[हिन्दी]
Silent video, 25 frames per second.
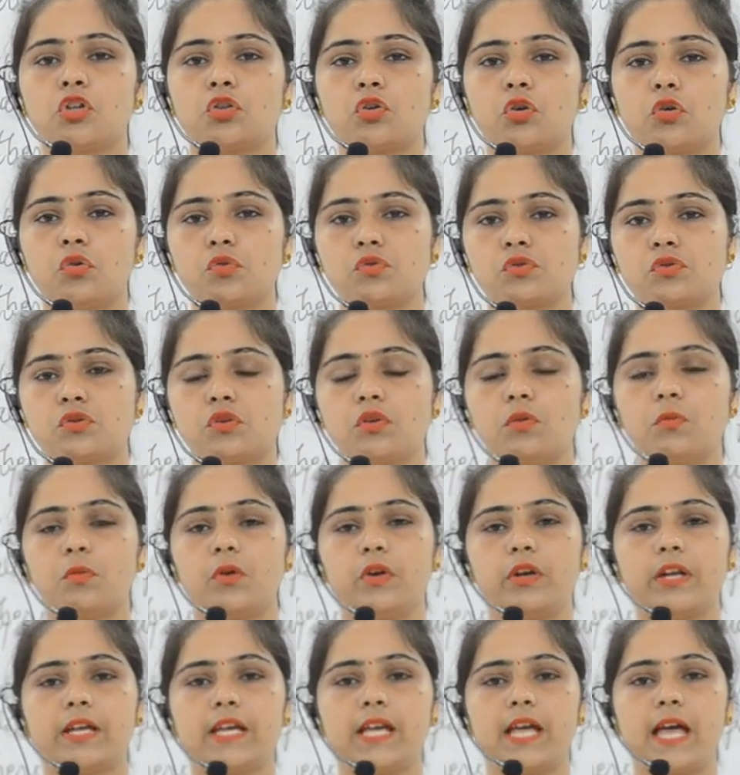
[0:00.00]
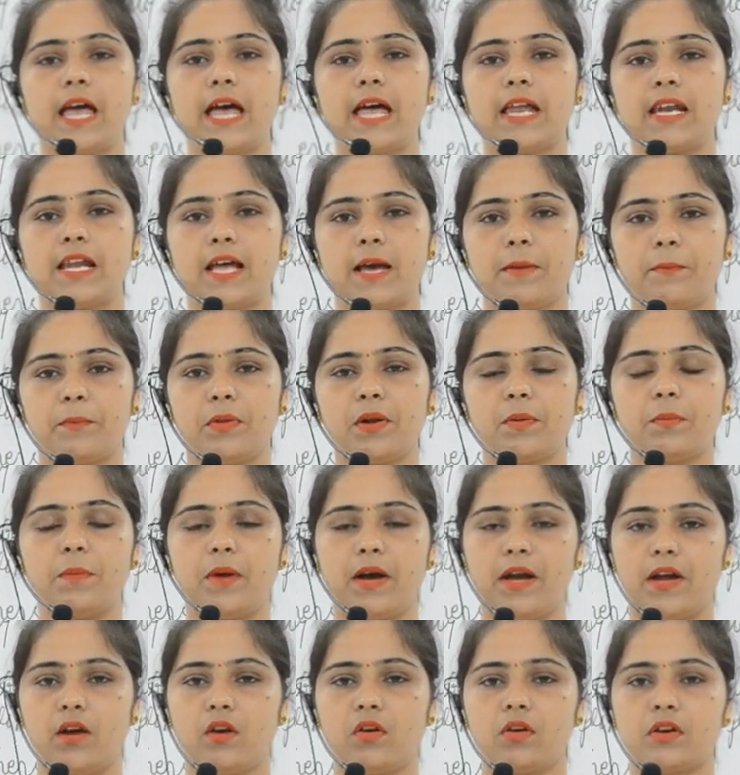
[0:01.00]
तो उसको बोलेंगे एन एप्पल
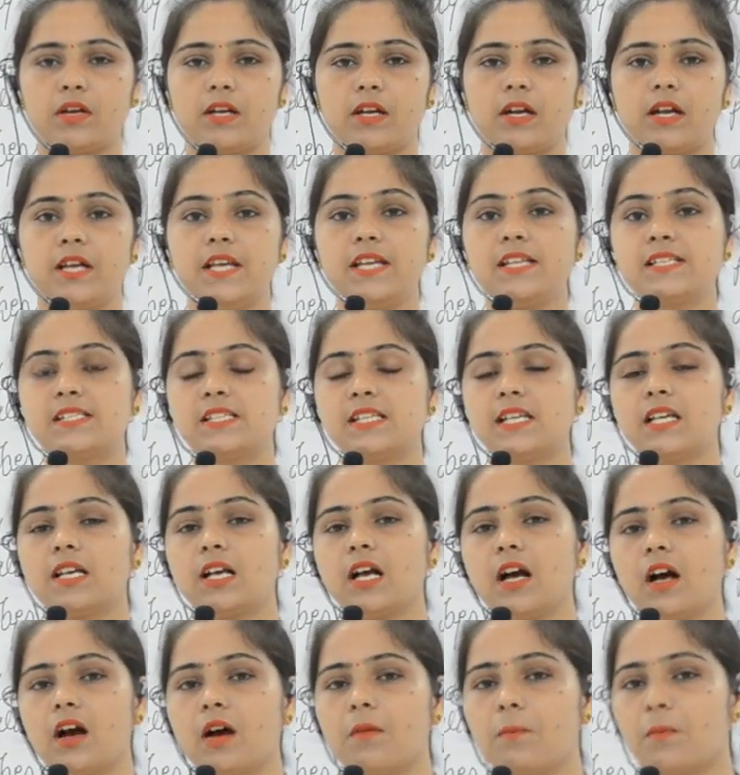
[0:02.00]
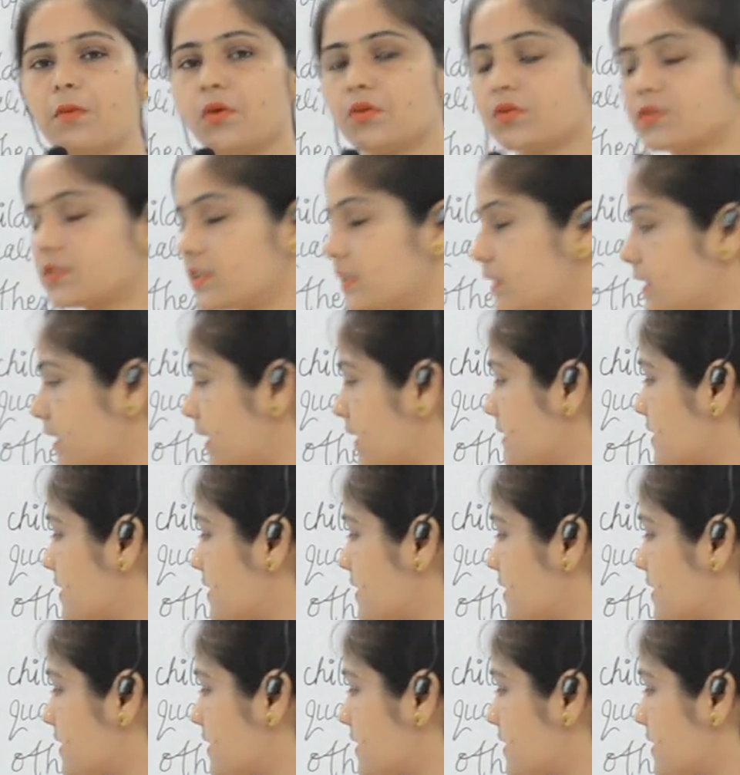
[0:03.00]
पाई ऑर्डर इसी का अपोजिट है